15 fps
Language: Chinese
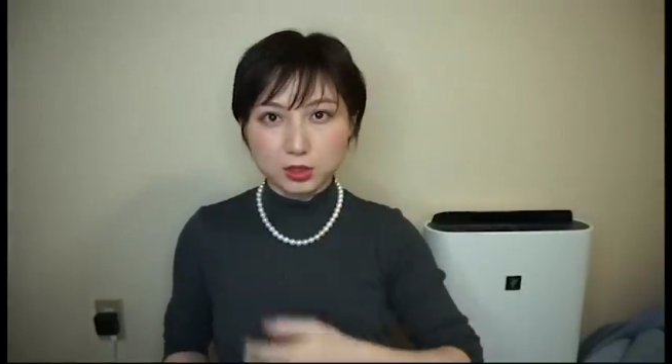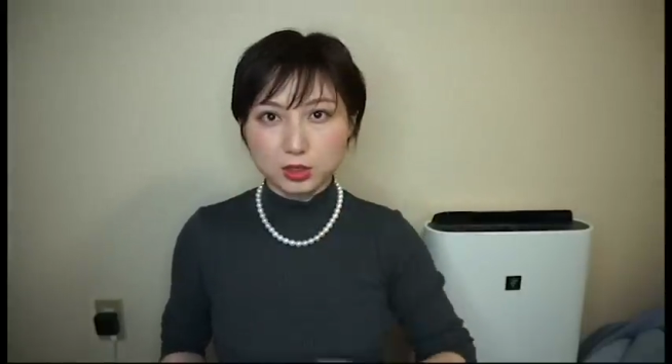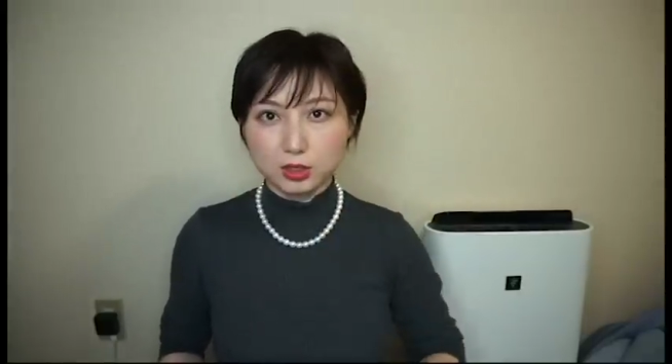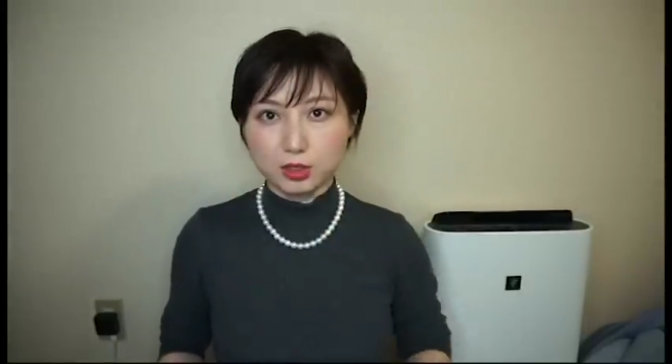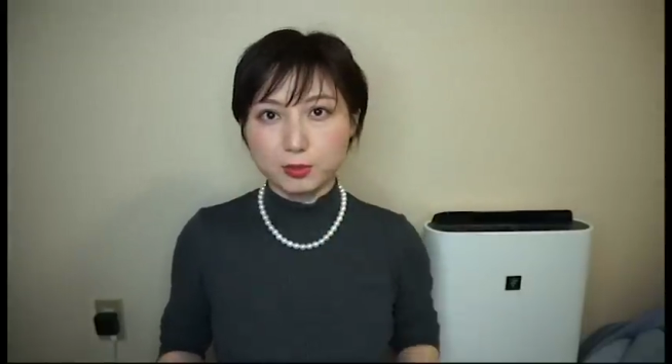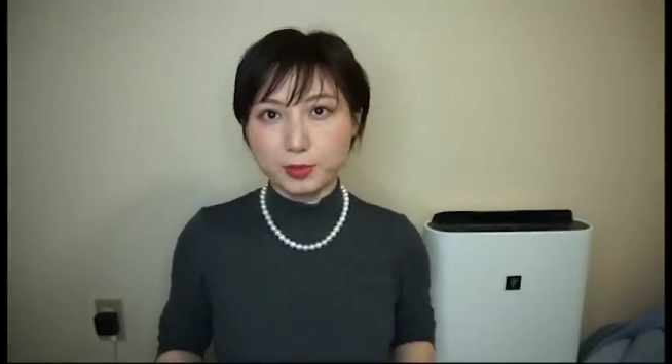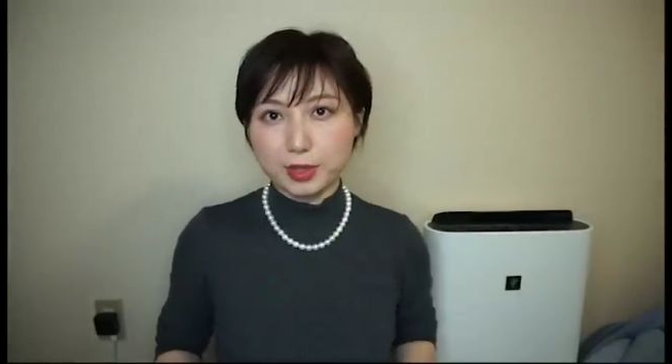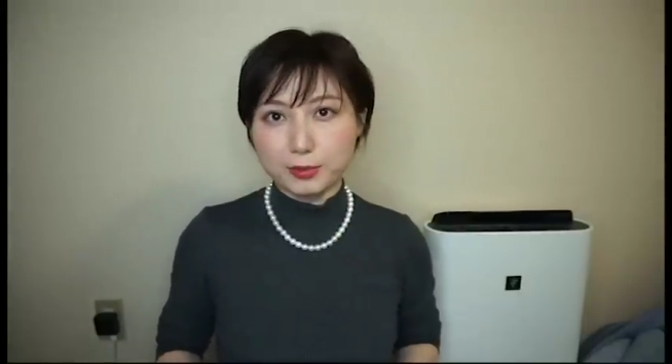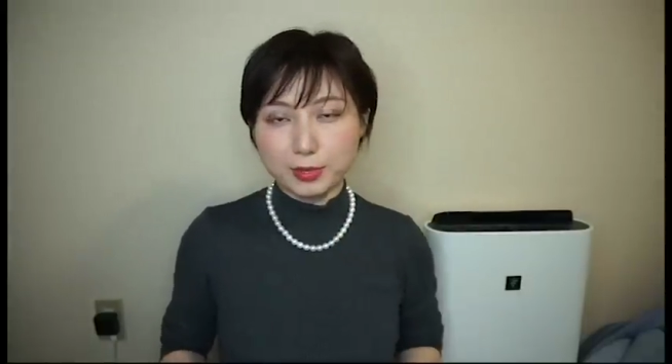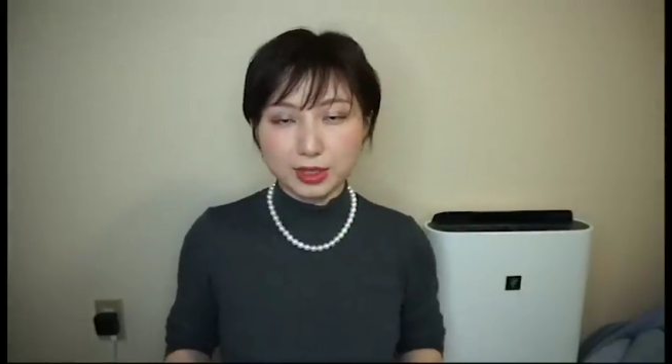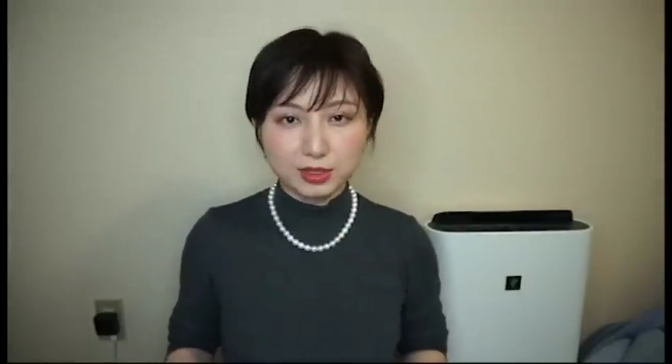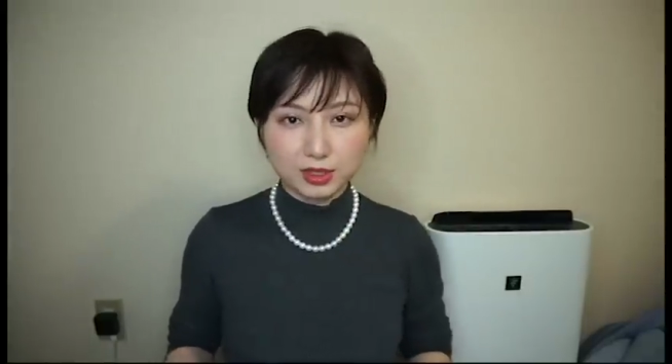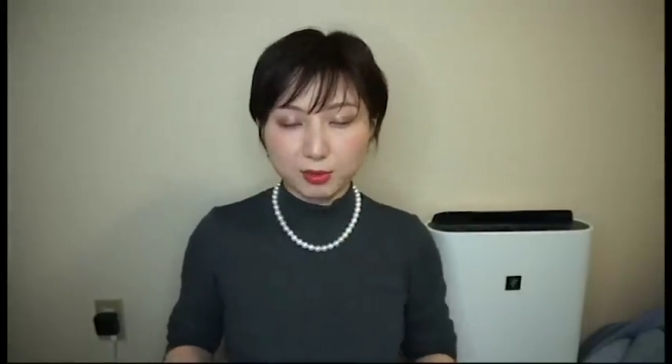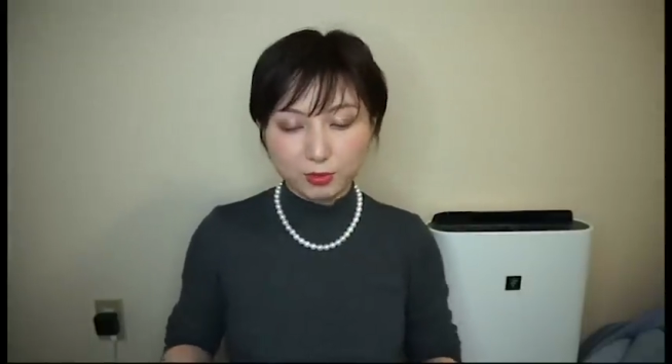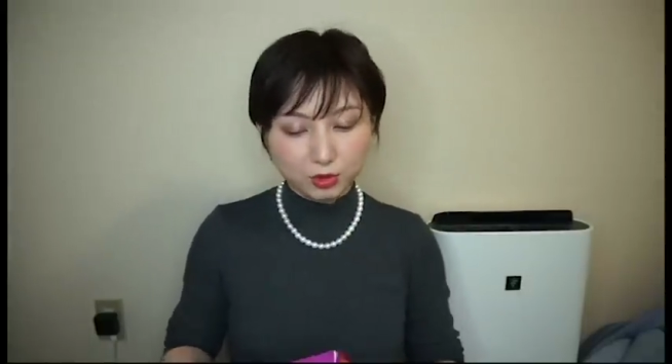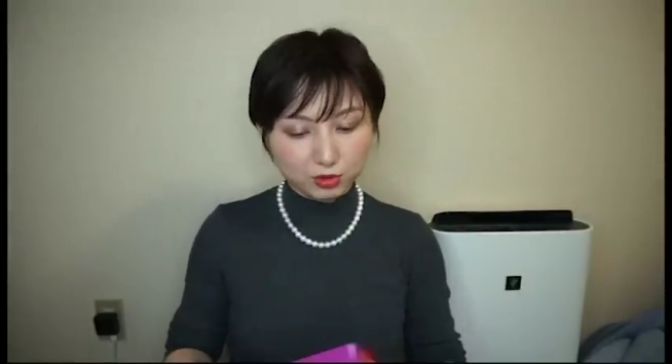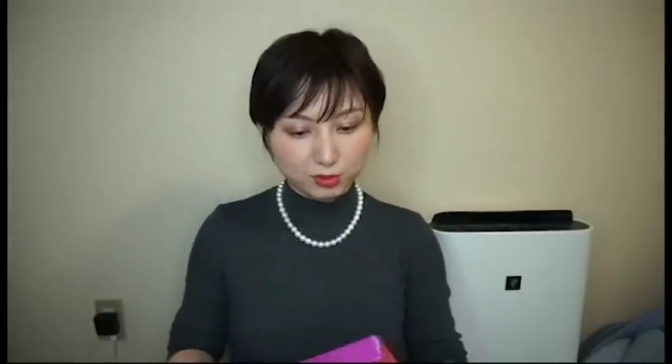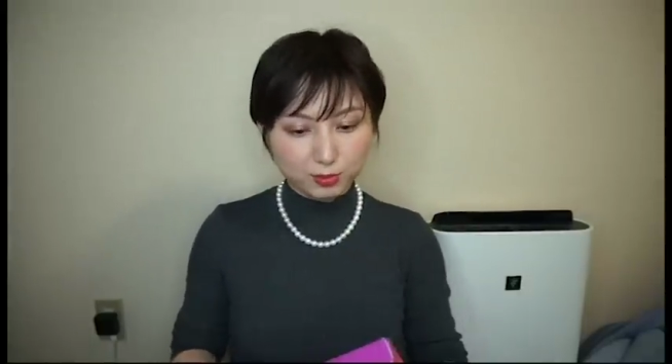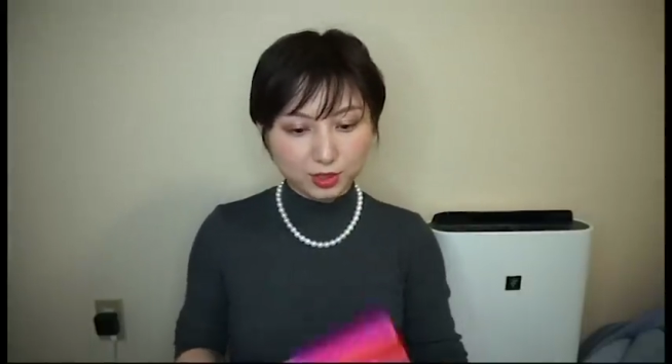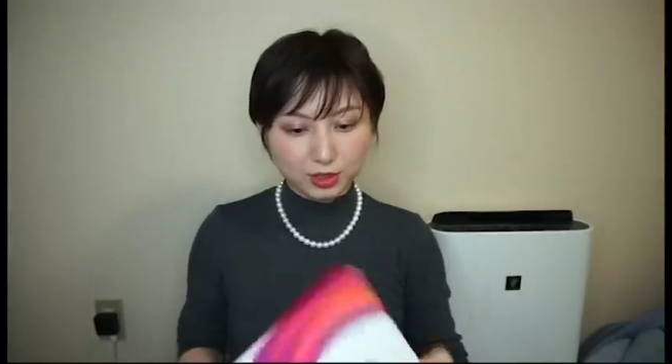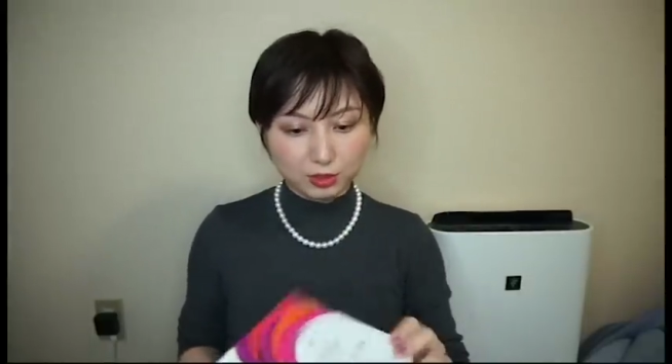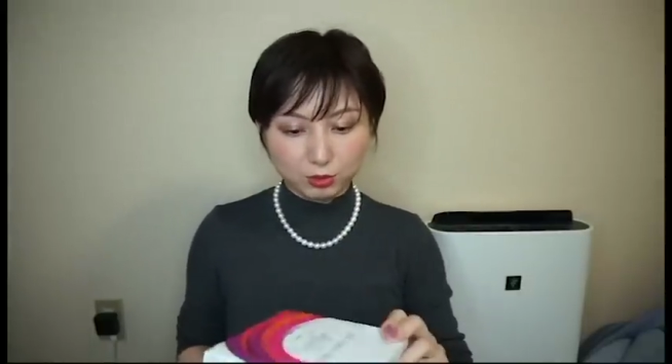这个白买起来没有
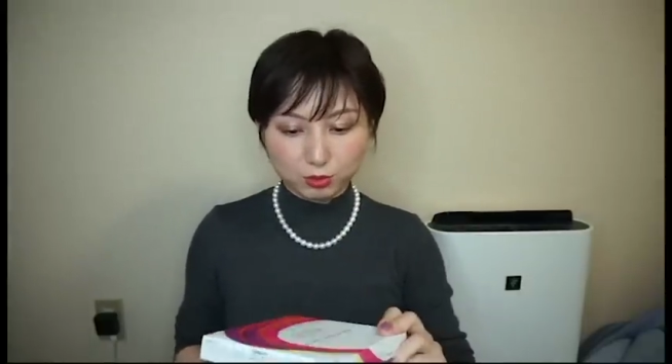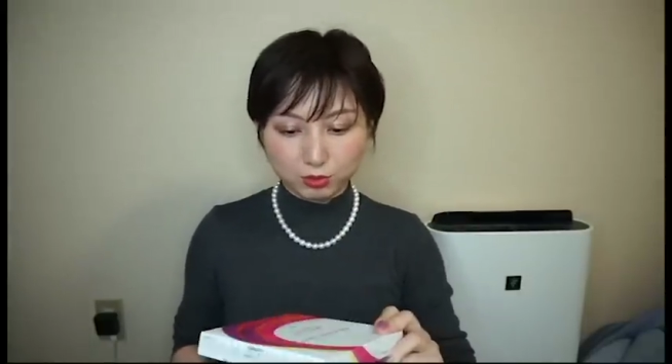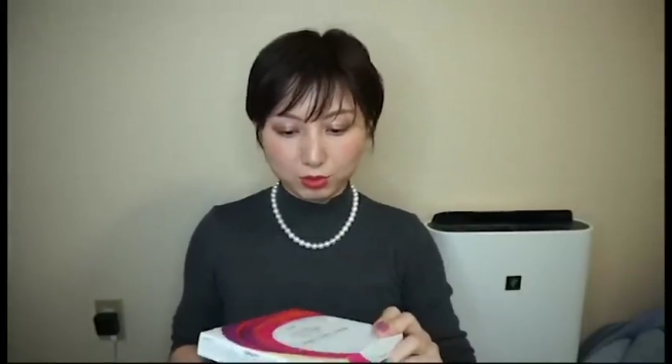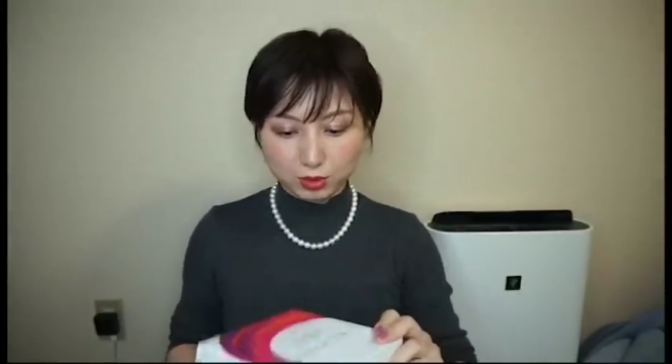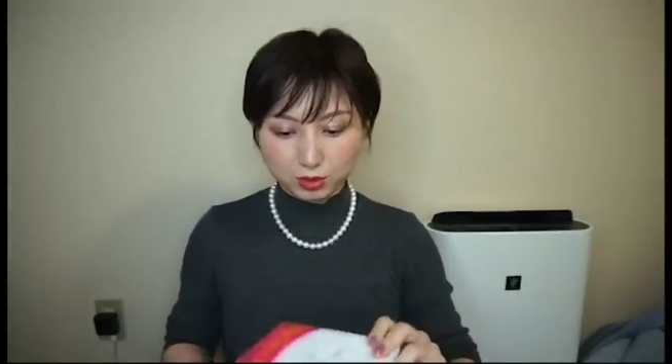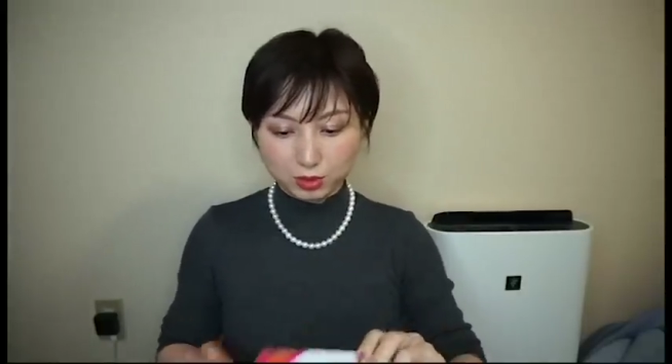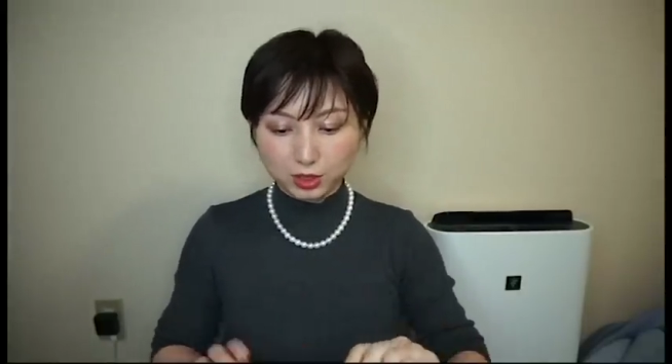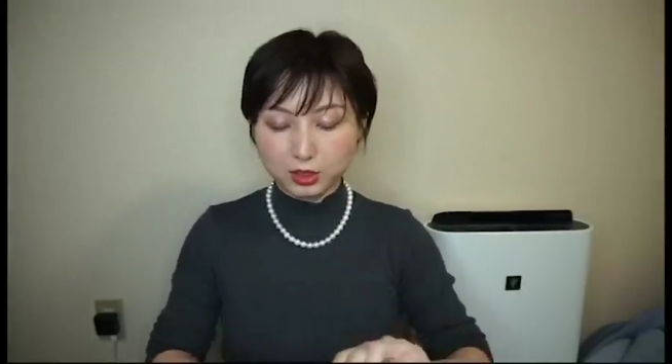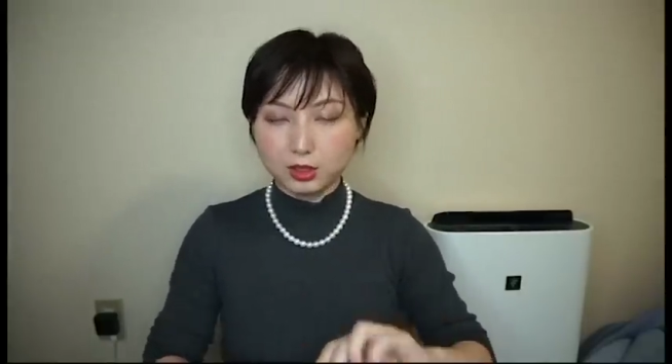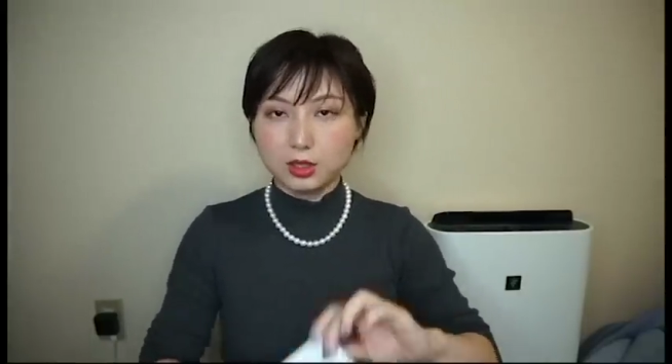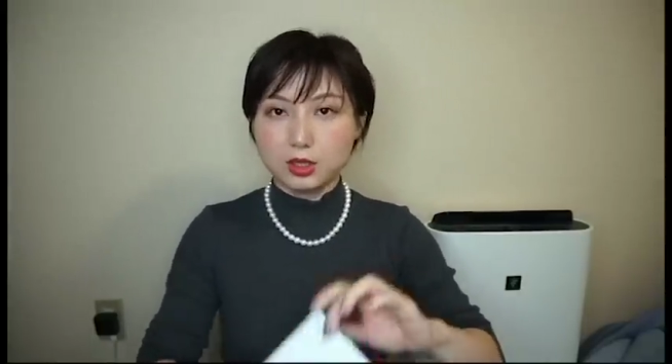什么难度。OK，